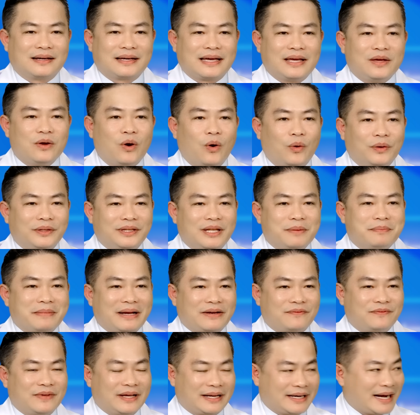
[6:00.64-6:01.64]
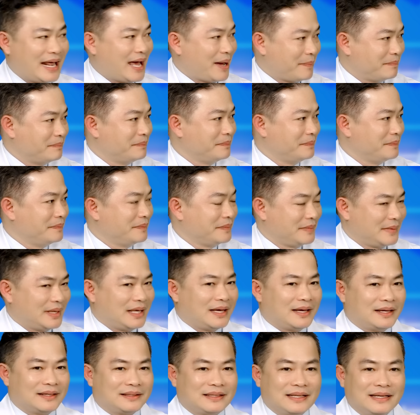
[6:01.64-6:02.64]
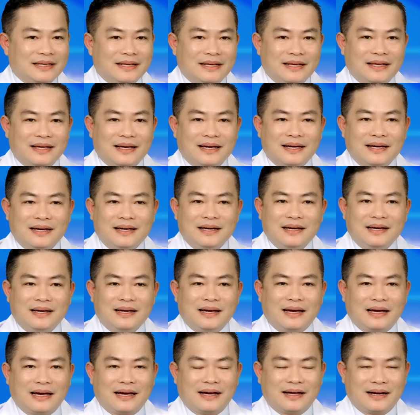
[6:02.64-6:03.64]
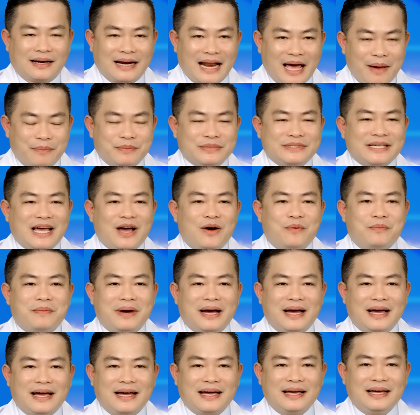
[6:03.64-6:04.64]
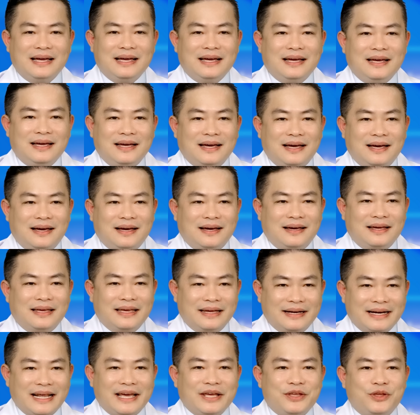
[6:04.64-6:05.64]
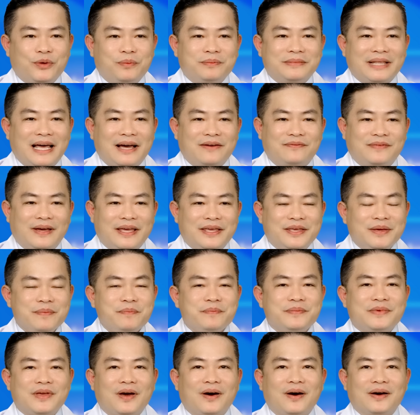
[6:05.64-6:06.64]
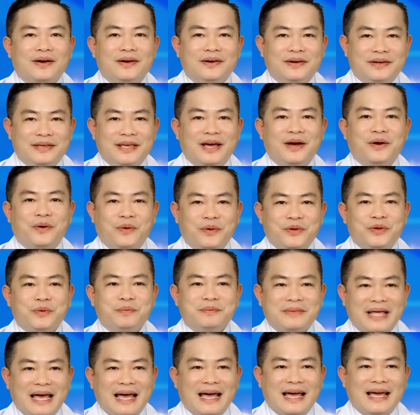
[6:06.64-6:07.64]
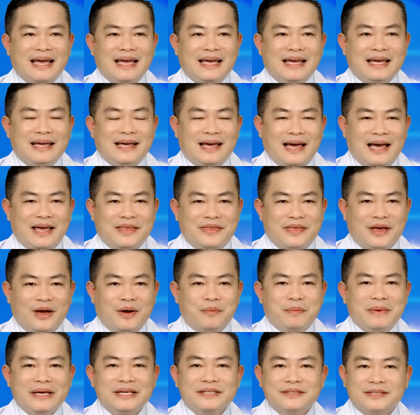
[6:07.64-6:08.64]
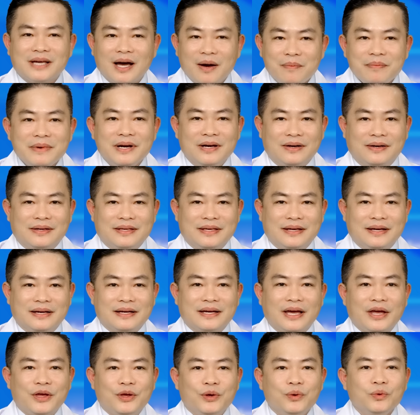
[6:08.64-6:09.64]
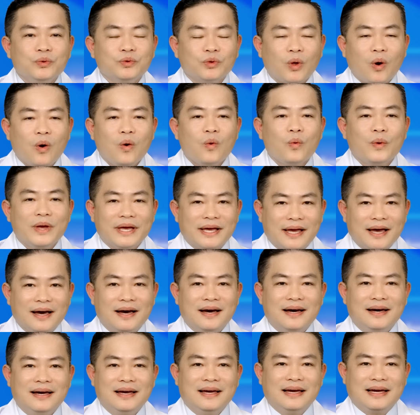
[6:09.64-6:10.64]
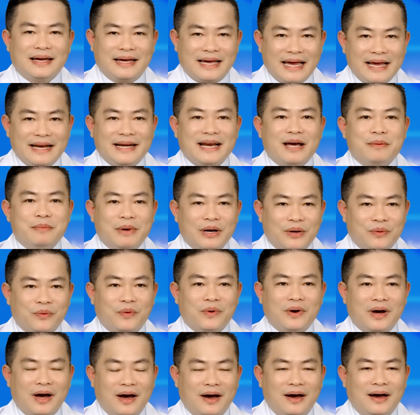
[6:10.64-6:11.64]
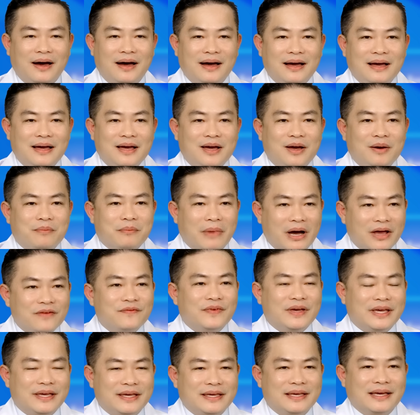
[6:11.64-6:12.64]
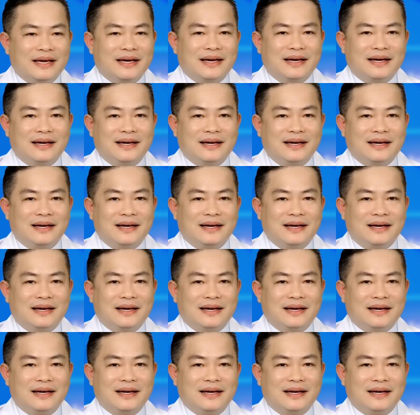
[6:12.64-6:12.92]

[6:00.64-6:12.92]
cái Hội Tim Mạch Việt Nam. Thì làm sao mà hiện nay chúng ta phải giúp cho người dân của chúng ta nhận biết sớm được những cái yếu tố nguy cơ gây ra bệnh của họ. Bởi vì